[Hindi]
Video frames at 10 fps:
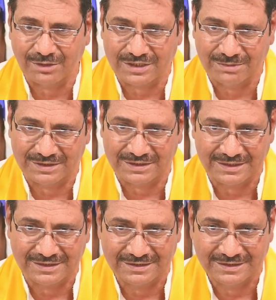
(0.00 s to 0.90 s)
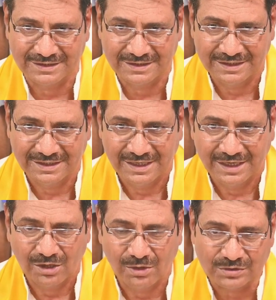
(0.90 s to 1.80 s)
रोक के
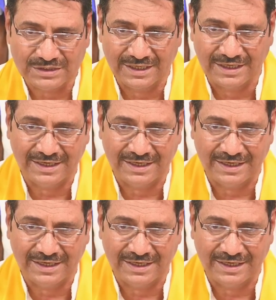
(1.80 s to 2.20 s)
मित्र उसने